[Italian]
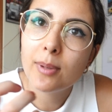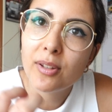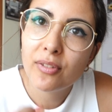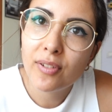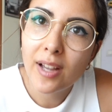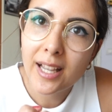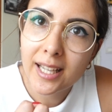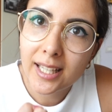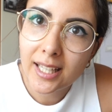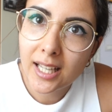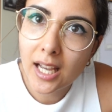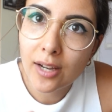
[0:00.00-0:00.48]
mi
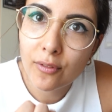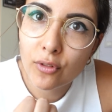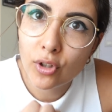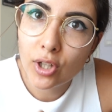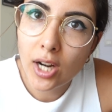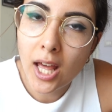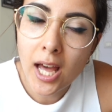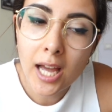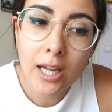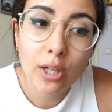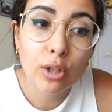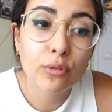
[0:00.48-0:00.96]
fa
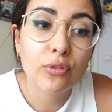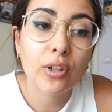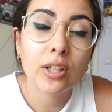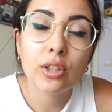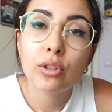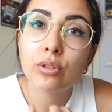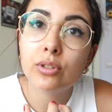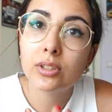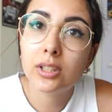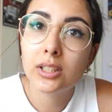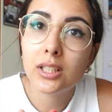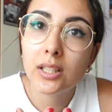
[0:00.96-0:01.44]
incavolare, mi fa
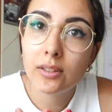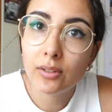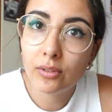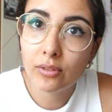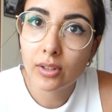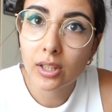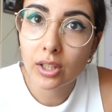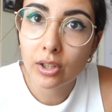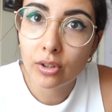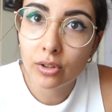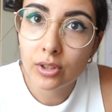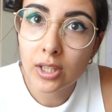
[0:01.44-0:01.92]
non ti devi
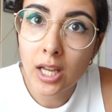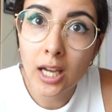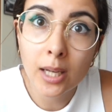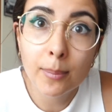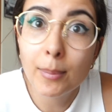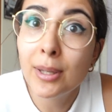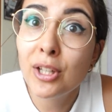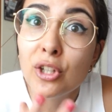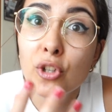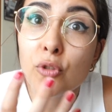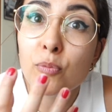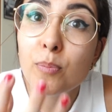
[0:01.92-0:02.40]
vergognare,
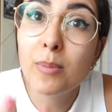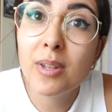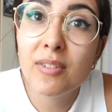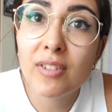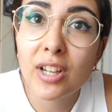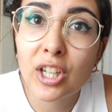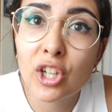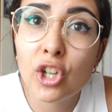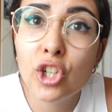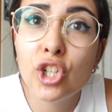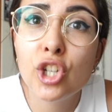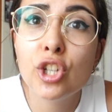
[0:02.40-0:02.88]
ma io non mi
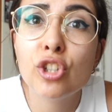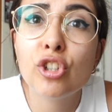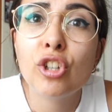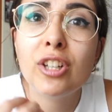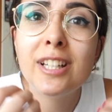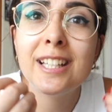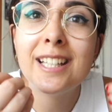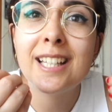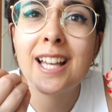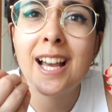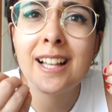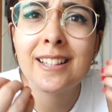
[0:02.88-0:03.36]
vergogno, io
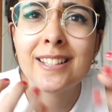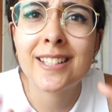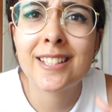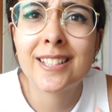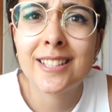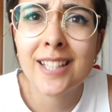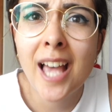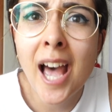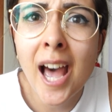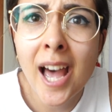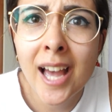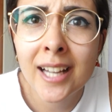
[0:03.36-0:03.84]
sono
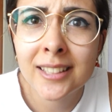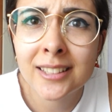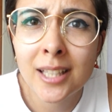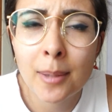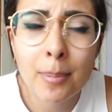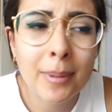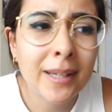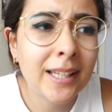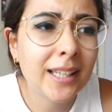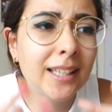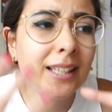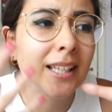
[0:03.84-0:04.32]
incazzata,
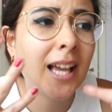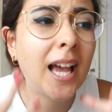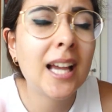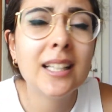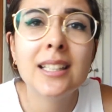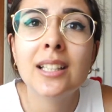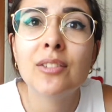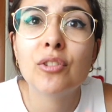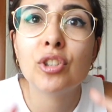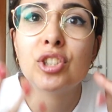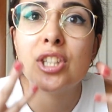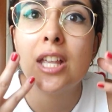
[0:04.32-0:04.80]
perché
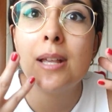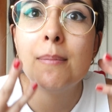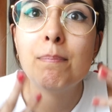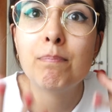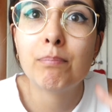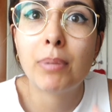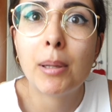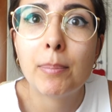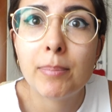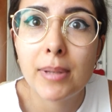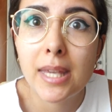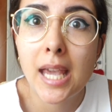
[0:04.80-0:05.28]
devo
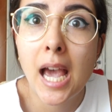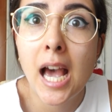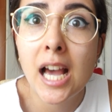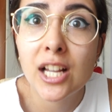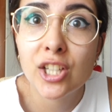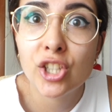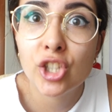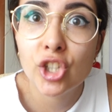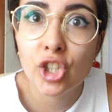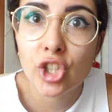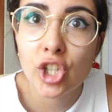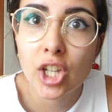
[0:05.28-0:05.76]
sempre
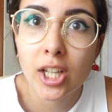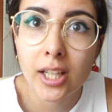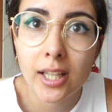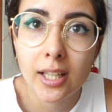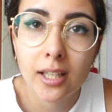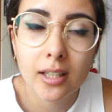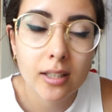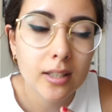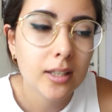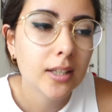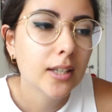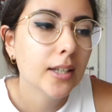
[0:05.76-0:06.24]

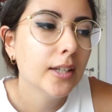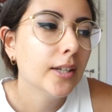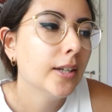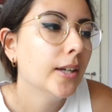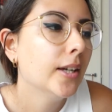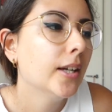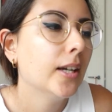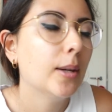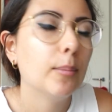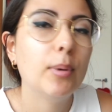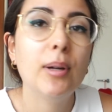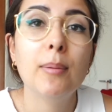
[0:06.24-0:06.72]
piangere?
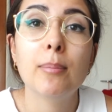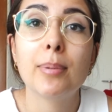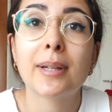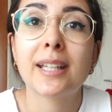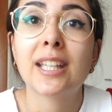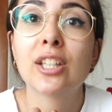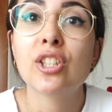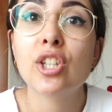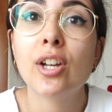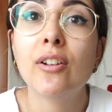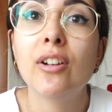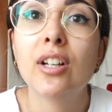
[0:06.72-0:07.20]

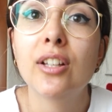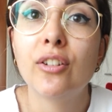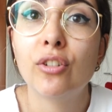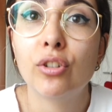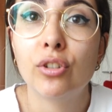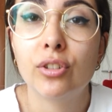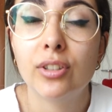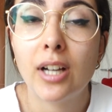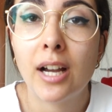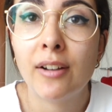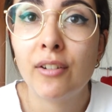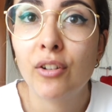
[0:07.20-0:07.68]
perché già
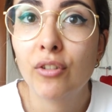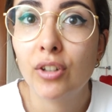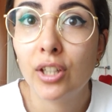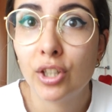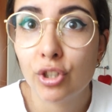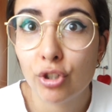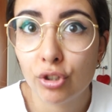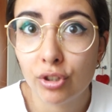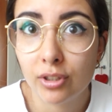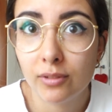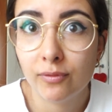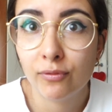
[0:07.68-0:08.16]
volevo, avevo la
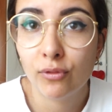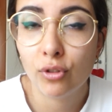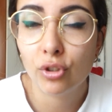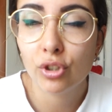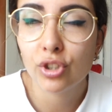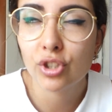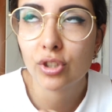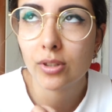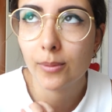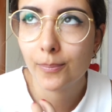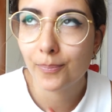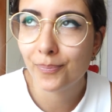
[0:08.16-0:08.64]

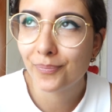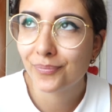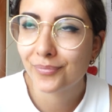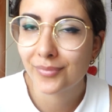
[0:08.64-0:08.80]
voce